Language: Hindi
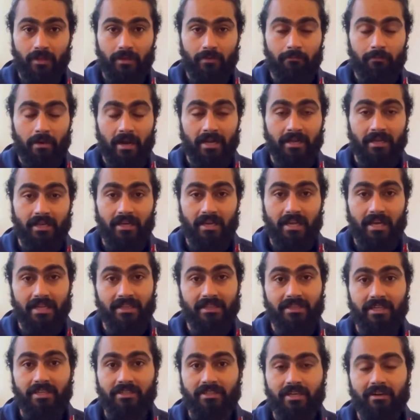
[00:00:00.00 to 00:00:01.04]
मेंटल
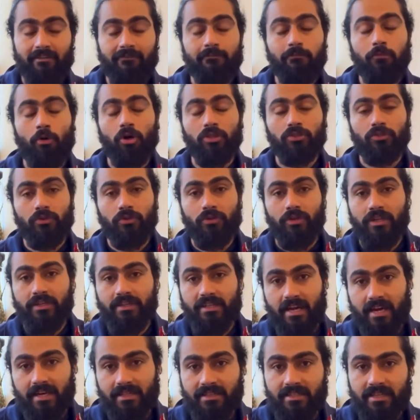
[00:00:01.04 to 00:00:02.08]
हेल्थ की तरफ बहुत उन्होंने
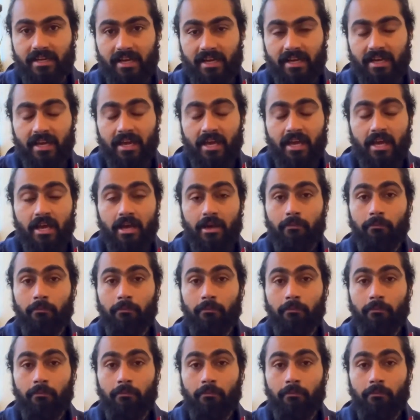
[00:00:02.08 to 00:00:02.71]
ध्यान दिया है